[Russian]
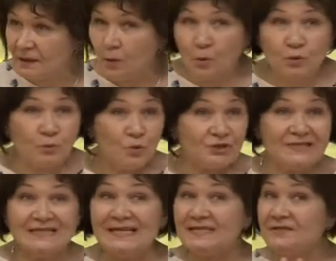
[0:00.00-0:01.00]
он может
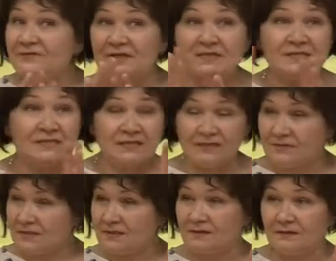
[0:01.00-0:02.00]
не
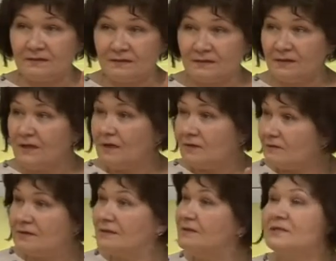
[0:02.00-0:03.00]
дифференцировать э,
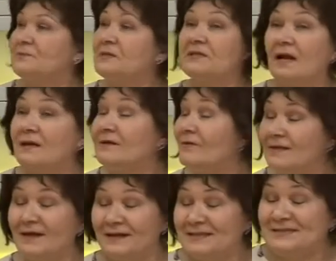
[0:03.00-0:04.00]
э спектрального
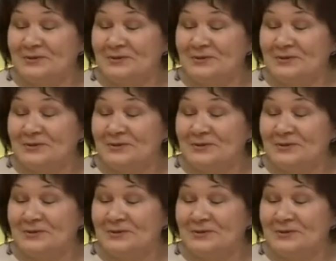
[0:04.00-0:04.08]
анализа,